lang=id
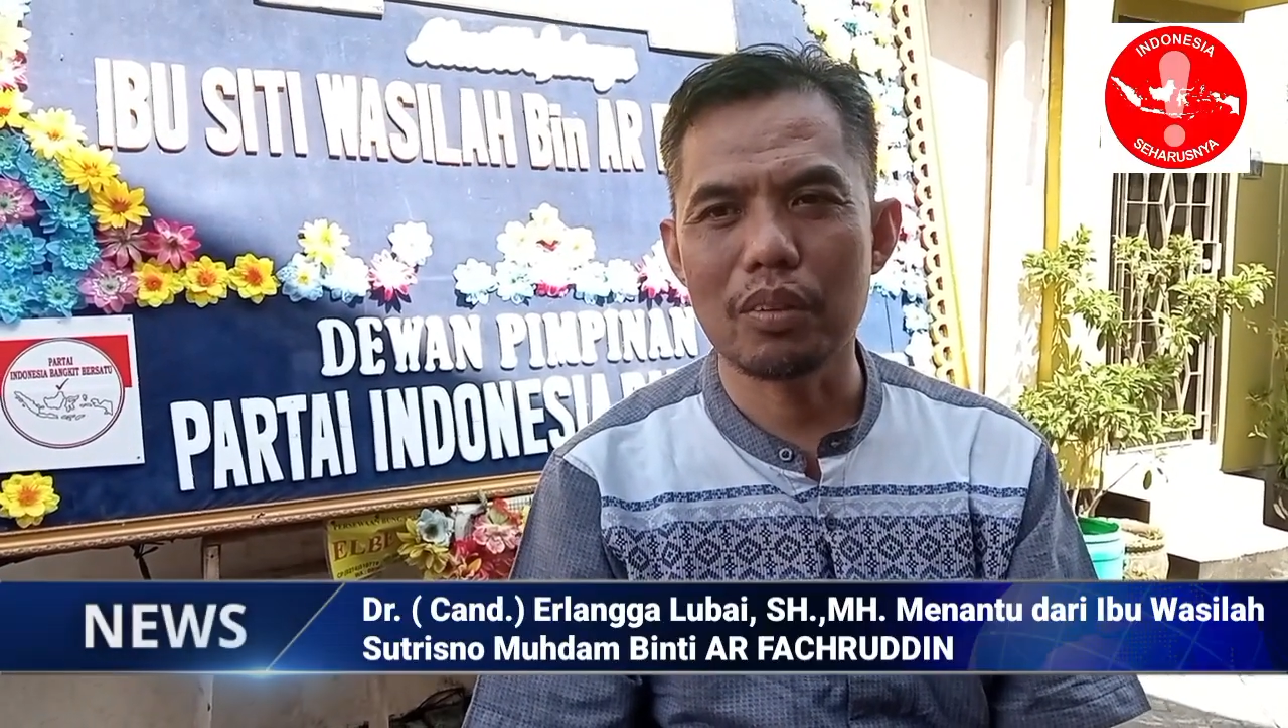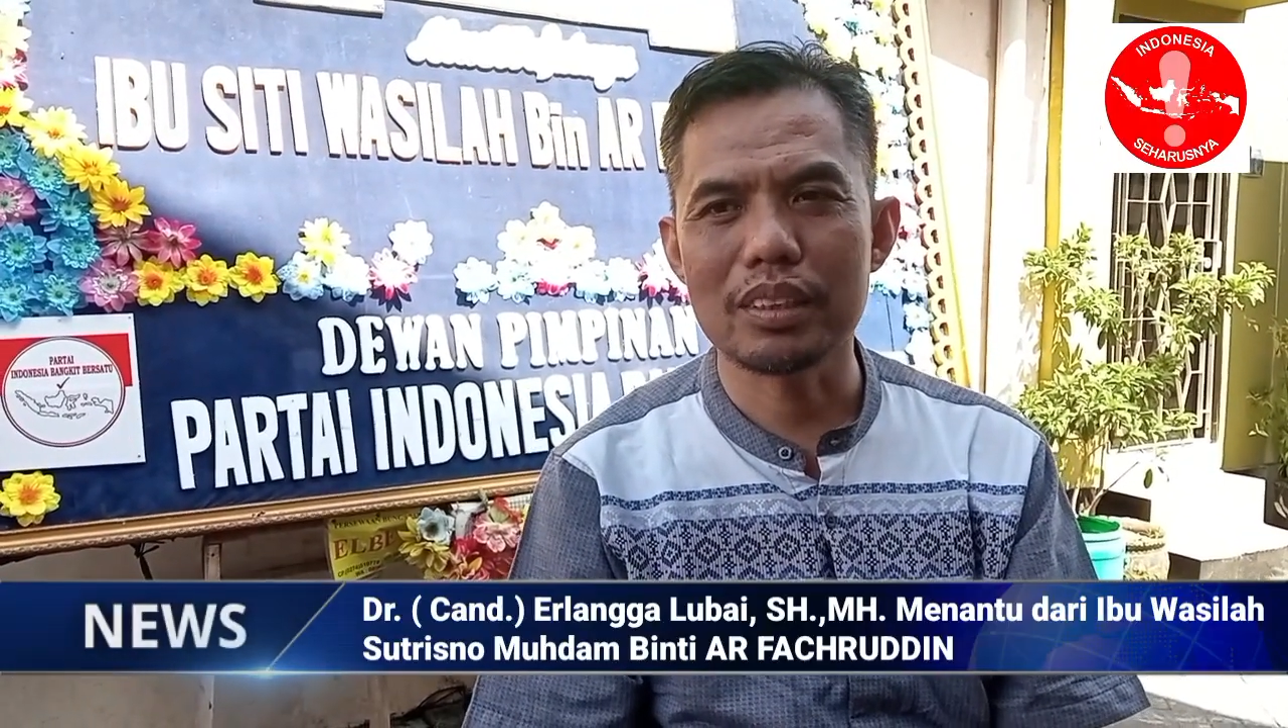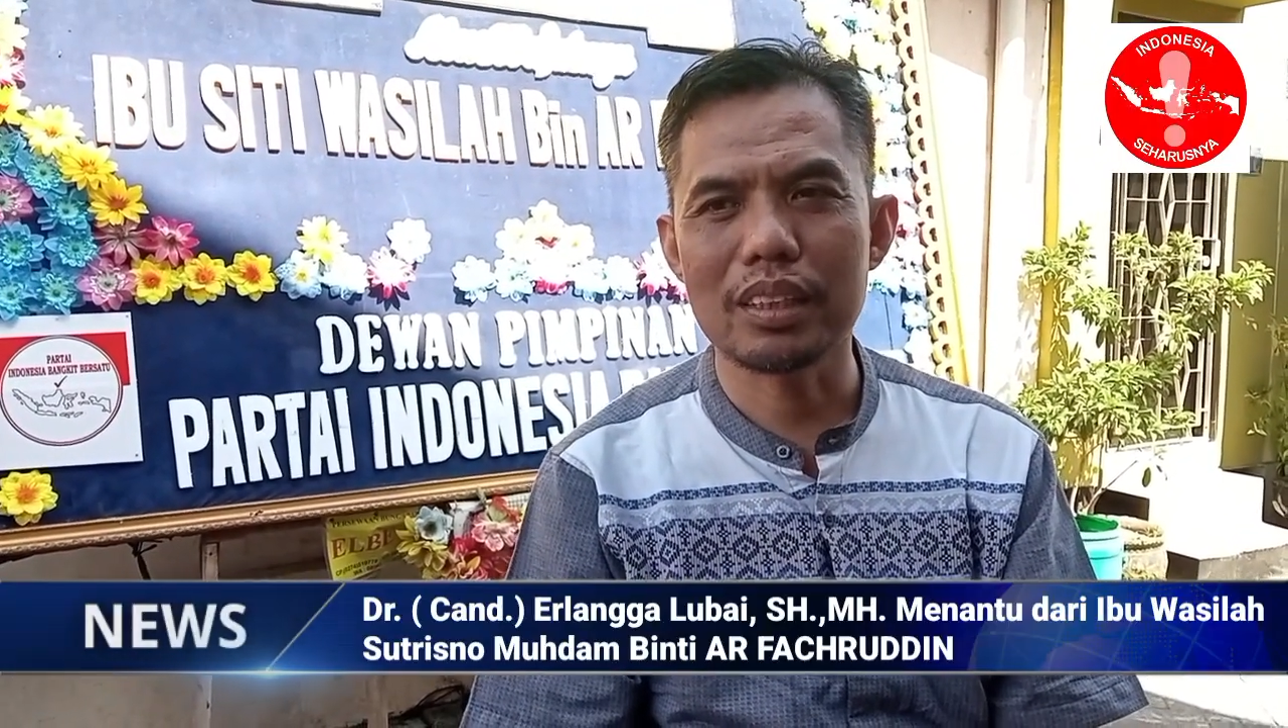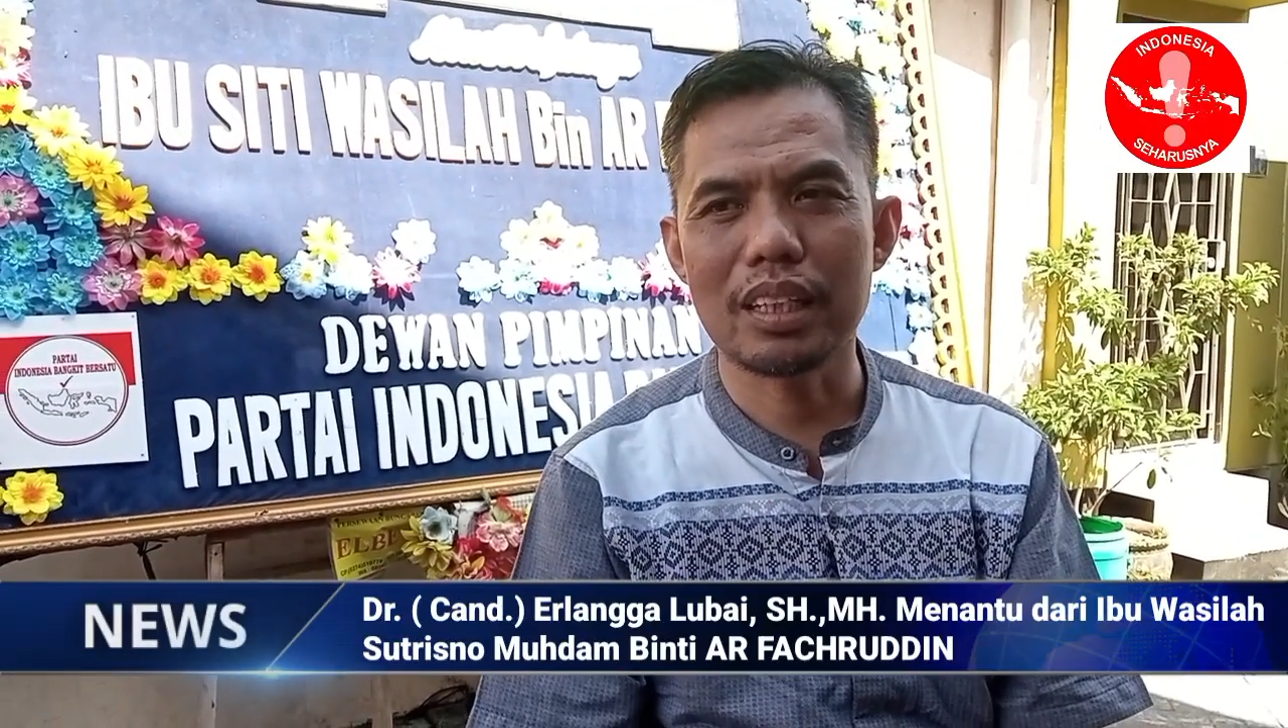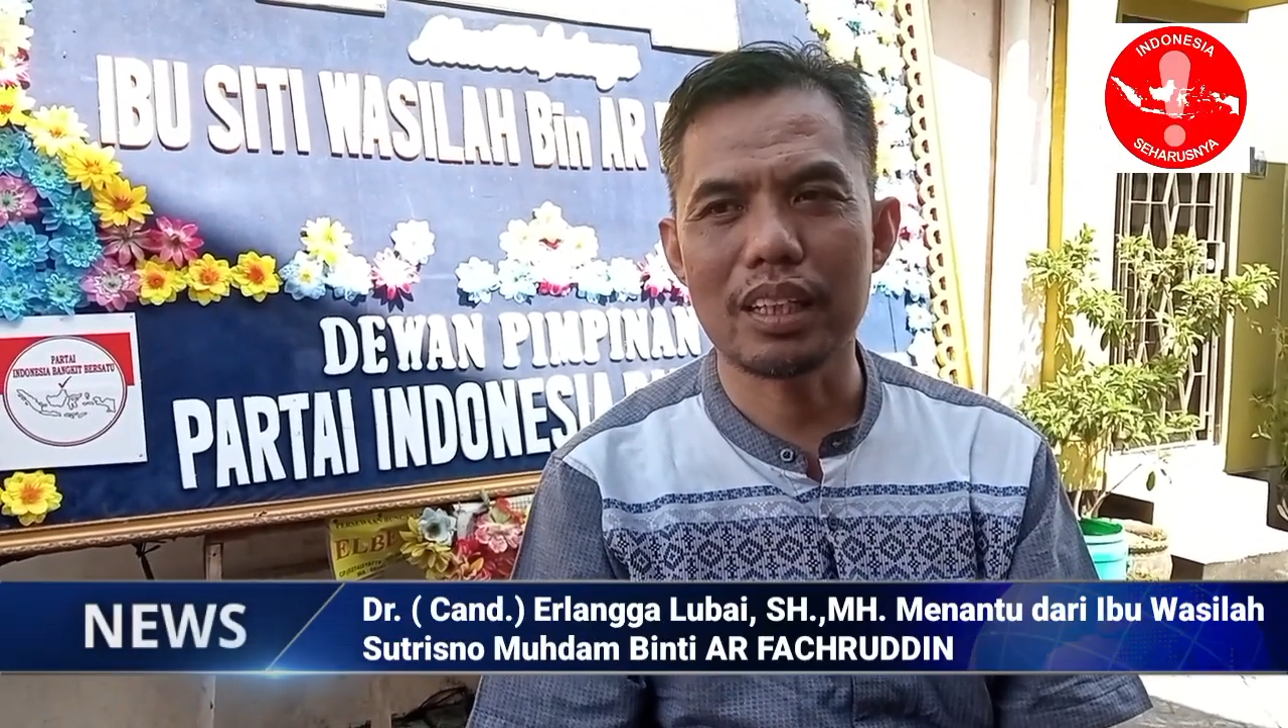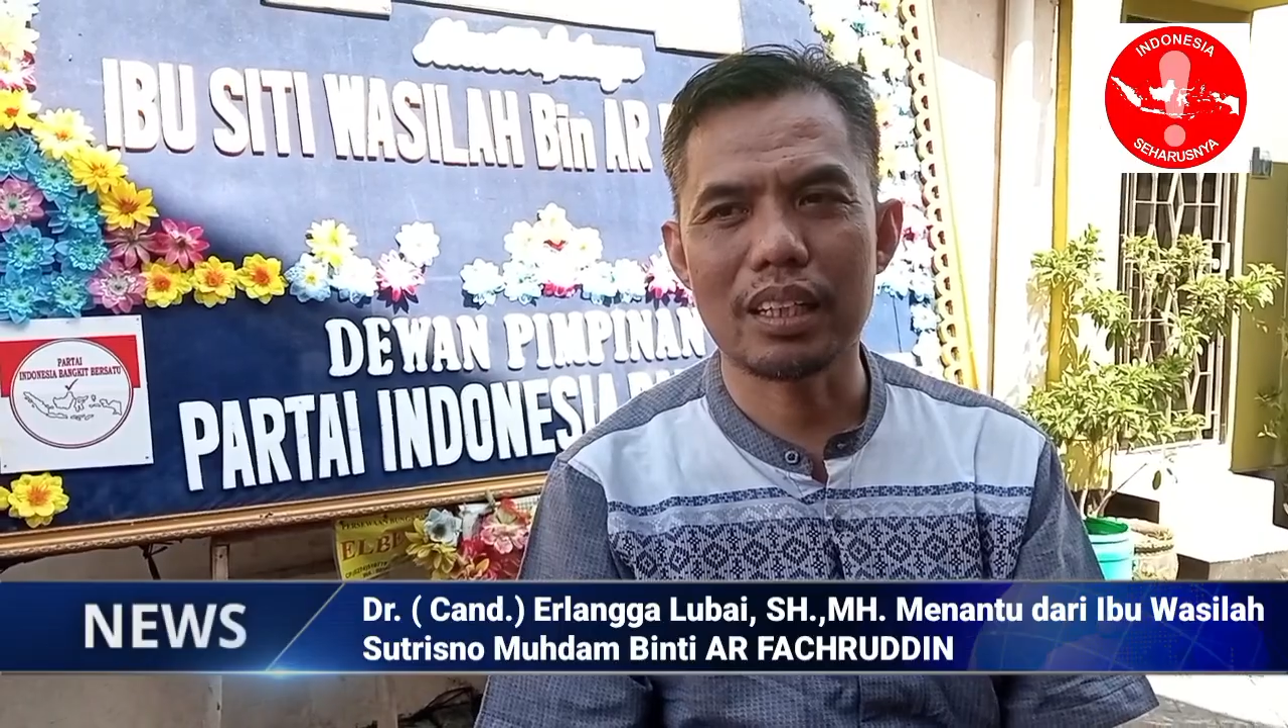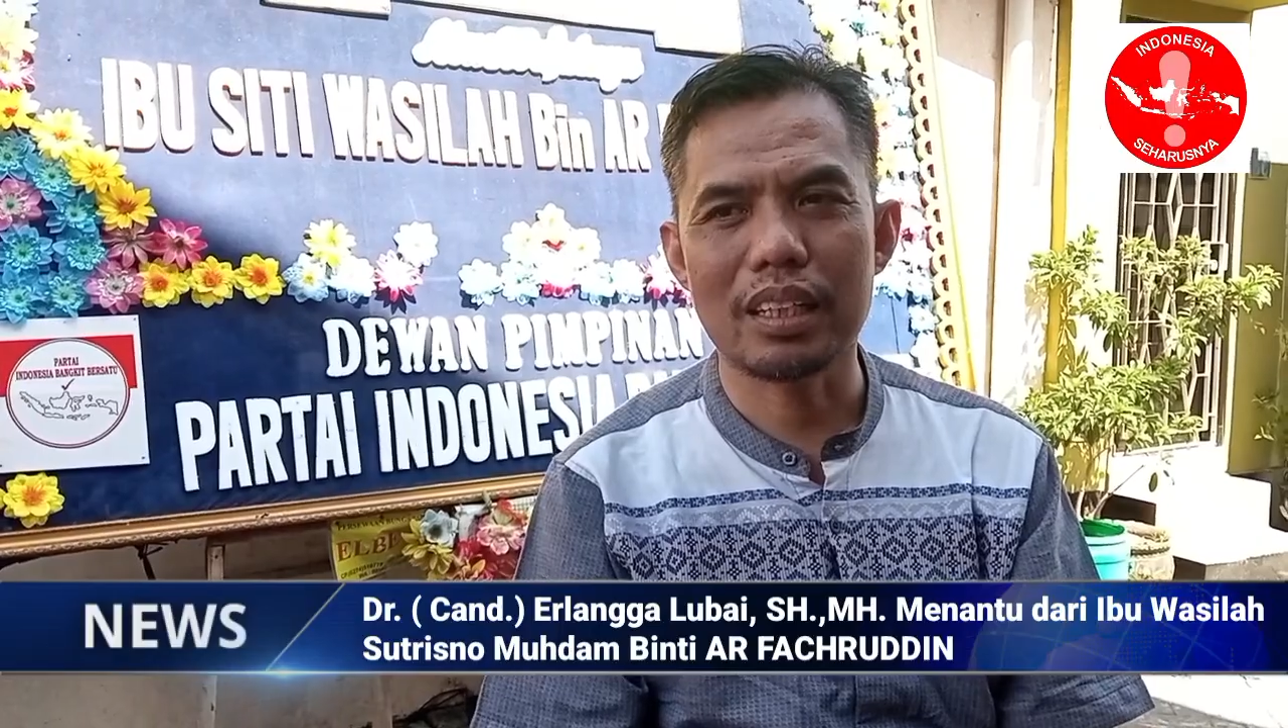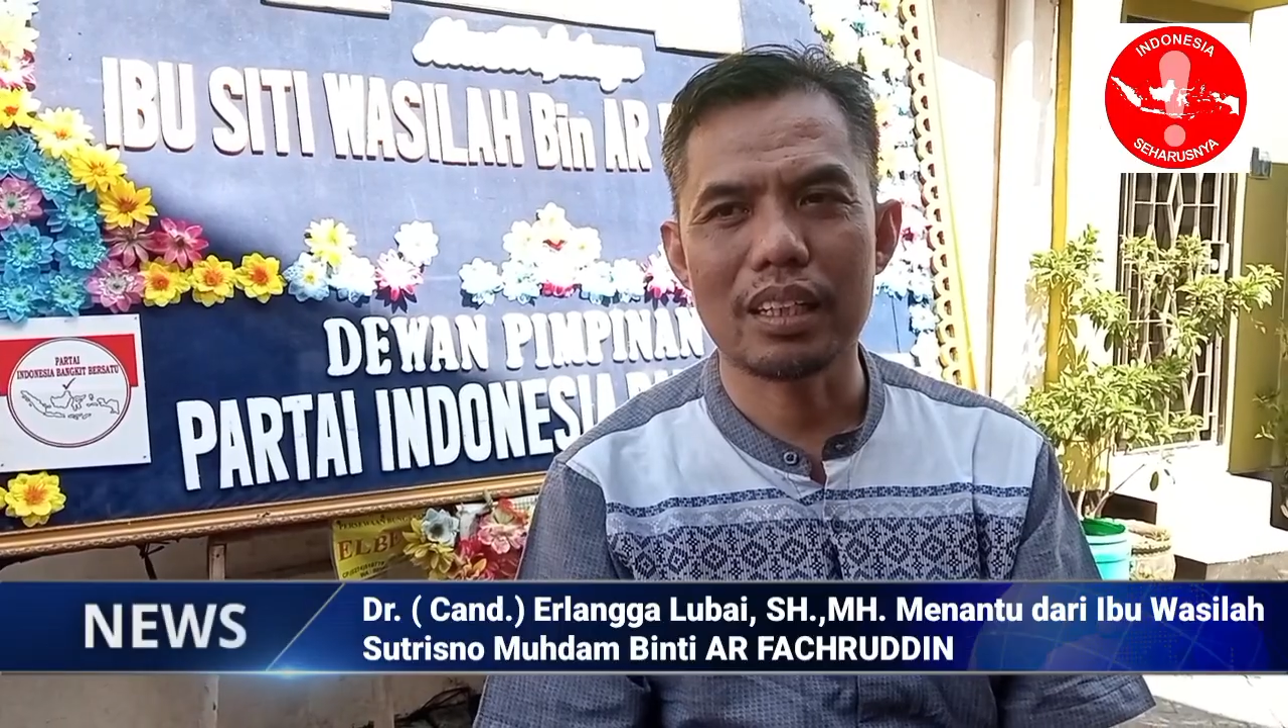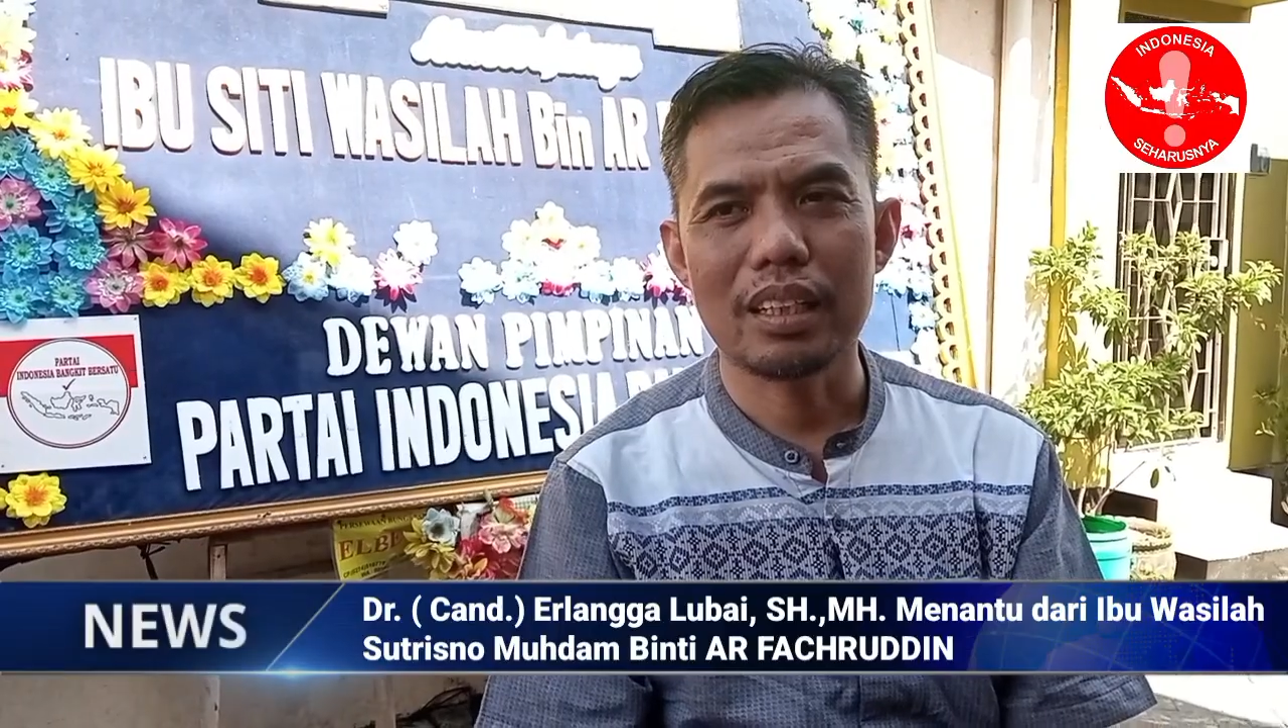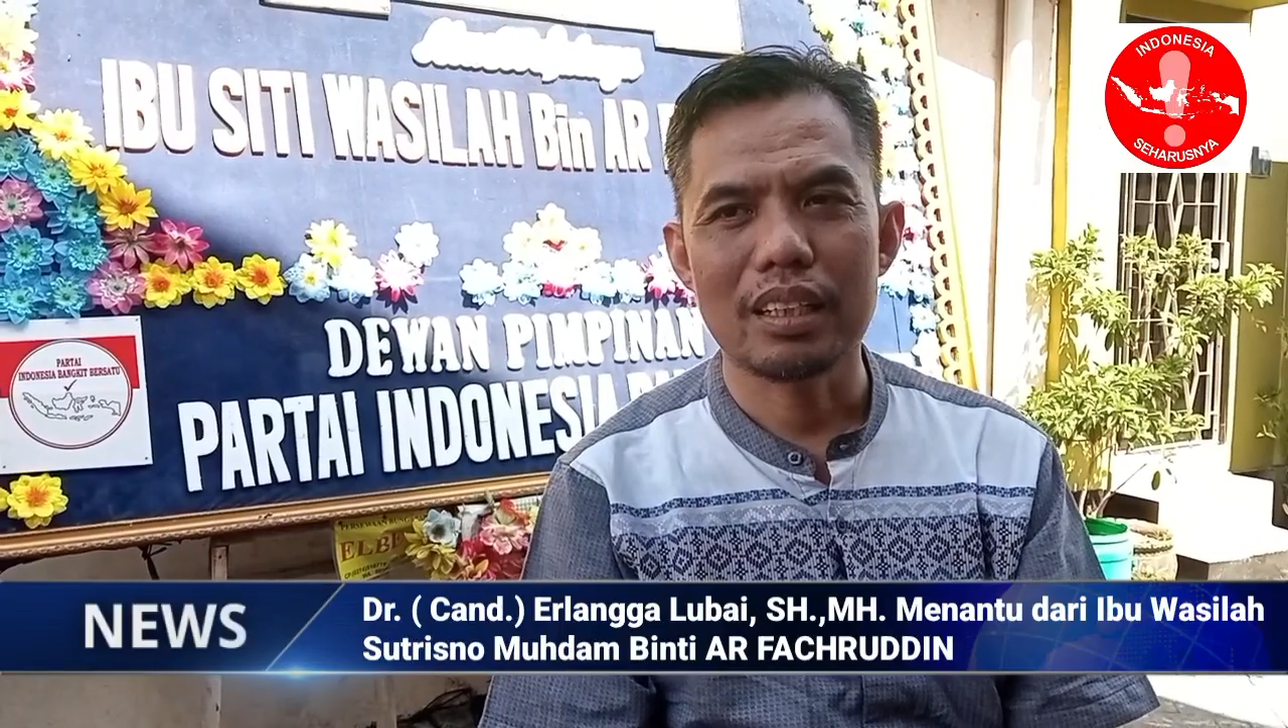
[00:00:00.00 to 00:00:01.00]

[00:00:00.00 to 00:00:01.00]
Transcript: Wasila